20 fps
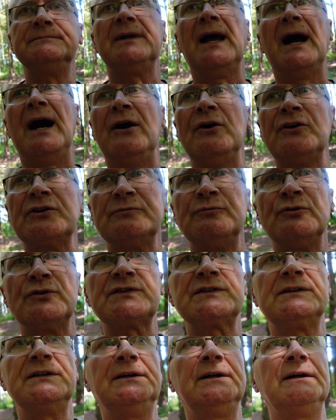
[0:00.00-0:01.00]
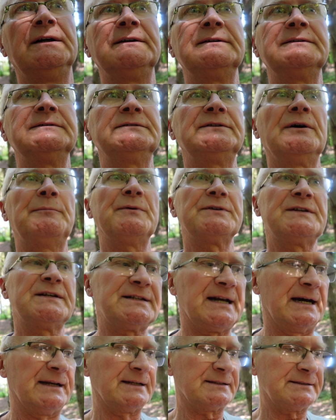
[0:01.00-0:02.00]
A ormus to
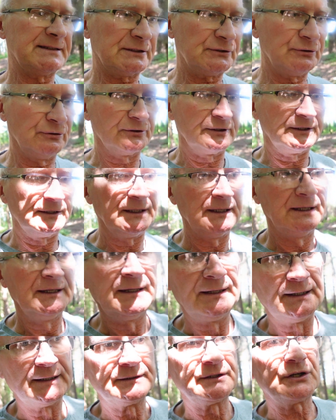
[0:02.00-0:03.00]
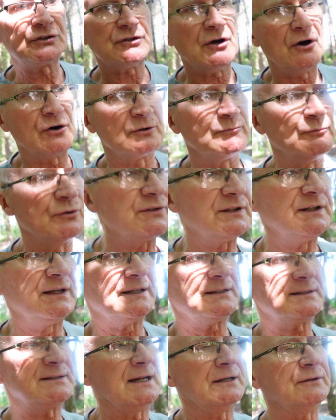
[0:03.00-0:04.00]
pozyskane z natury, gdyż ormus jest,